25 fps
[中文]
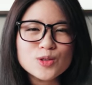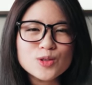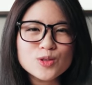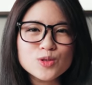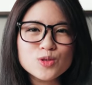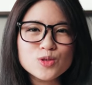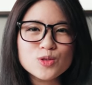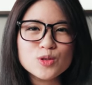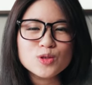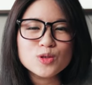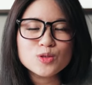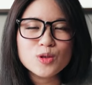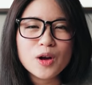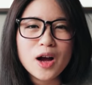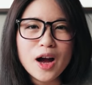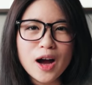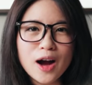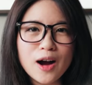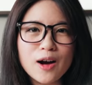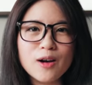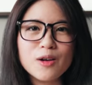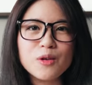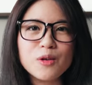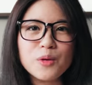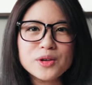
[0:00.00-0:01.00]
候就觉得说
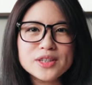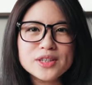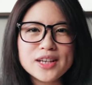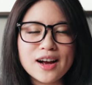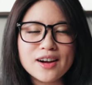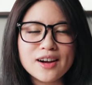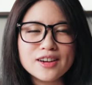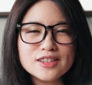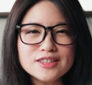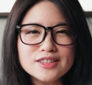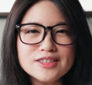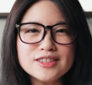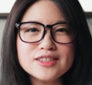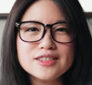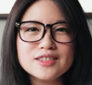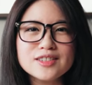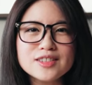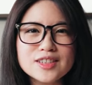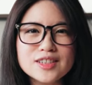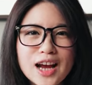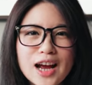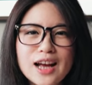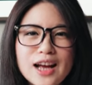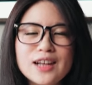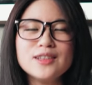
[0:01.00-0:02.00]
好，我想要试
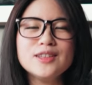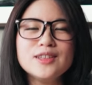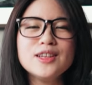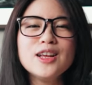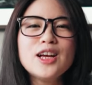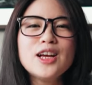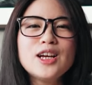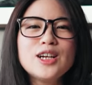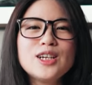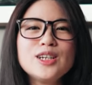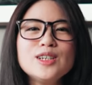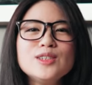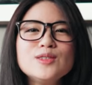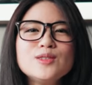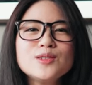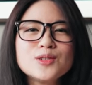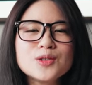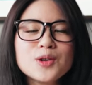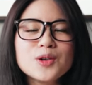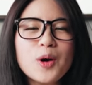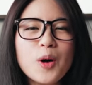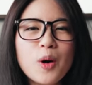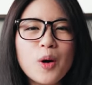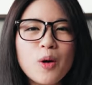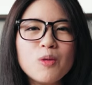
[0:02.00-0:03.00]
试看，就
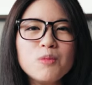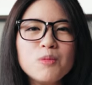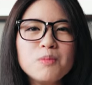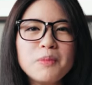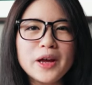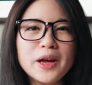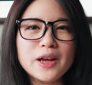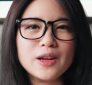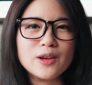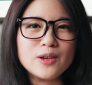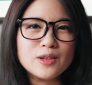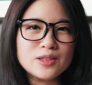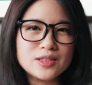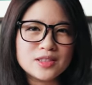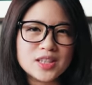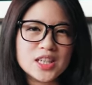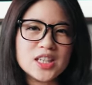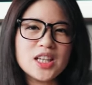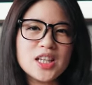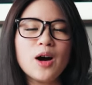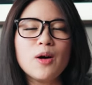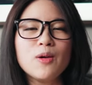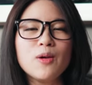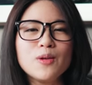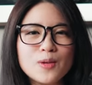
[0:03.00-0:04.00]
是烘焙这
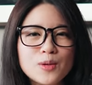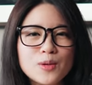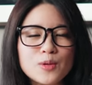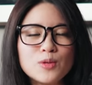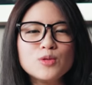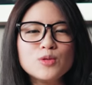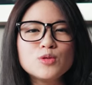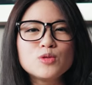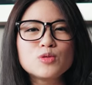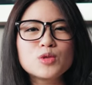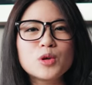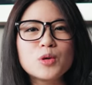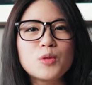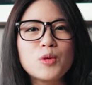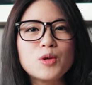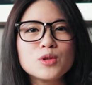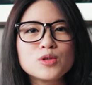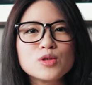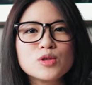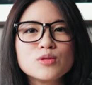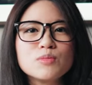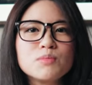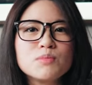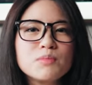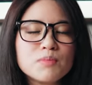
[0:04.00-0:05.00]
条路，所以我
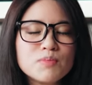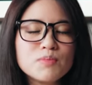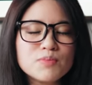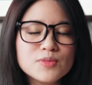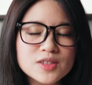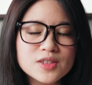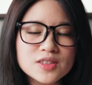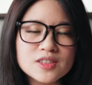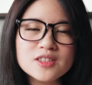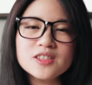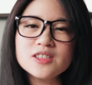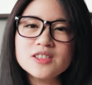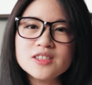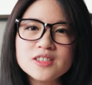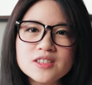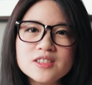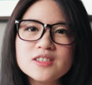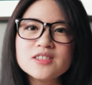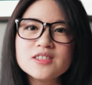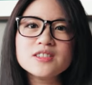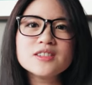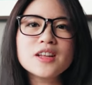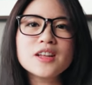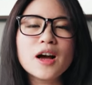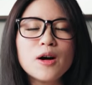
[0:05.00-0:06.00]
就辞
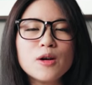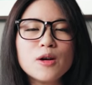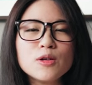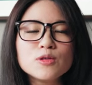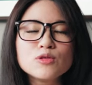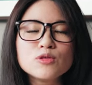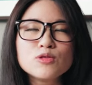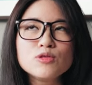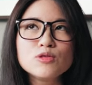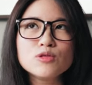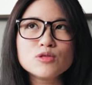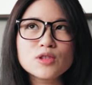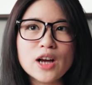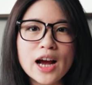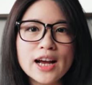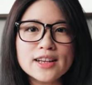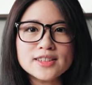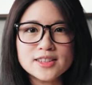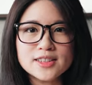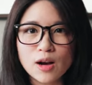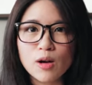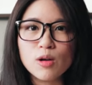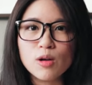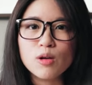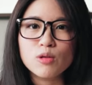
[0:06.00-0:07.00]
职，然后去
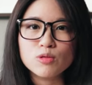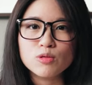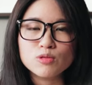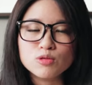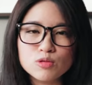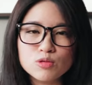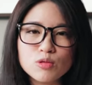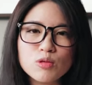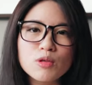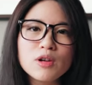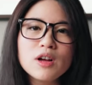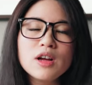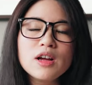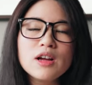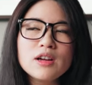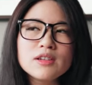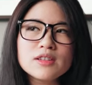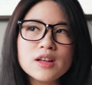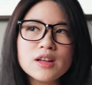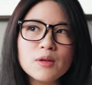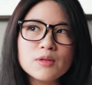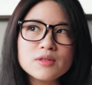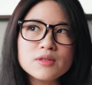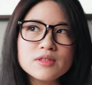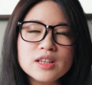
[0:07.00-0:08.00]
开始找工作。
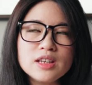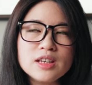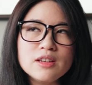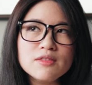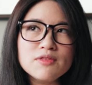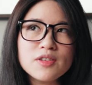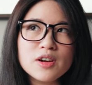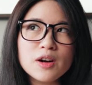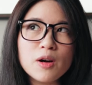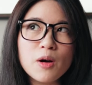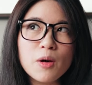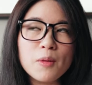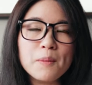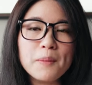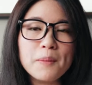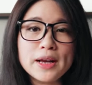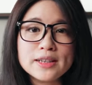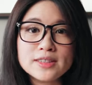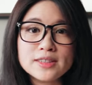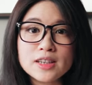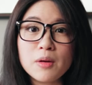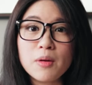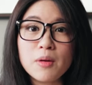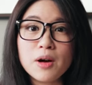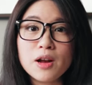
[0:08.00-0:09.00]
然后我第一份烘
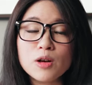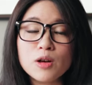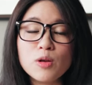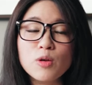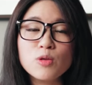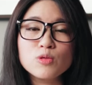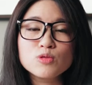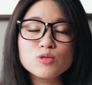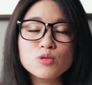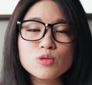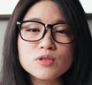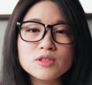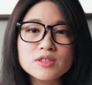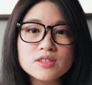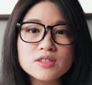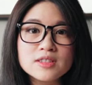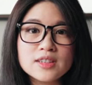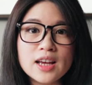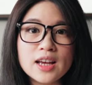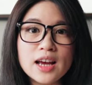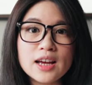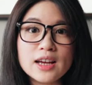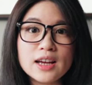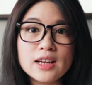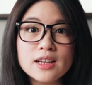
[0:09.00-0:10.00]
焙相关的工作是
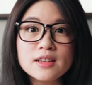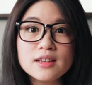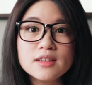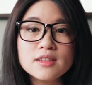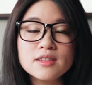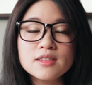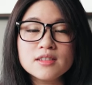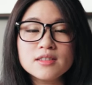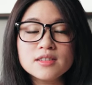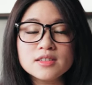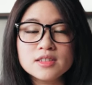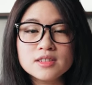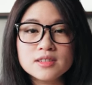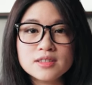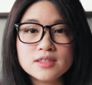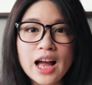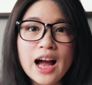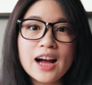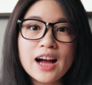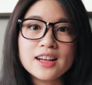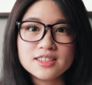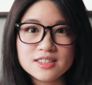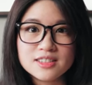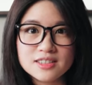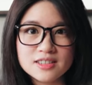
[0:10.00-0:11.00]
在
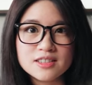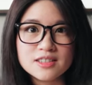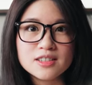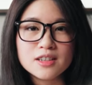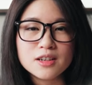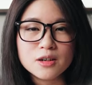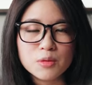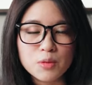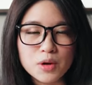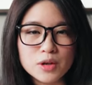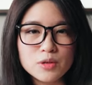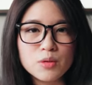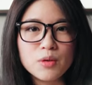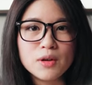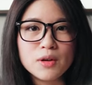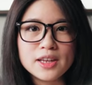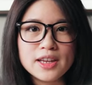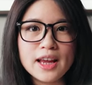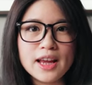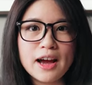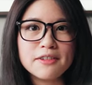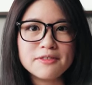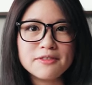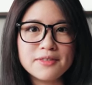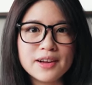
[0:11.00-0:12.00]
大直的维多
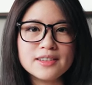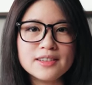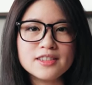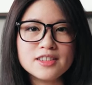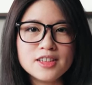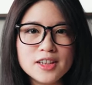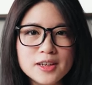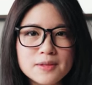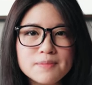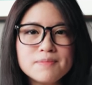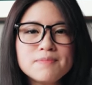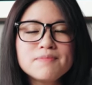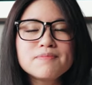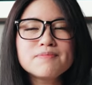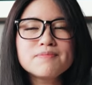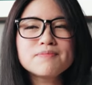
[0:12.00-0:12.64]
利亚饭店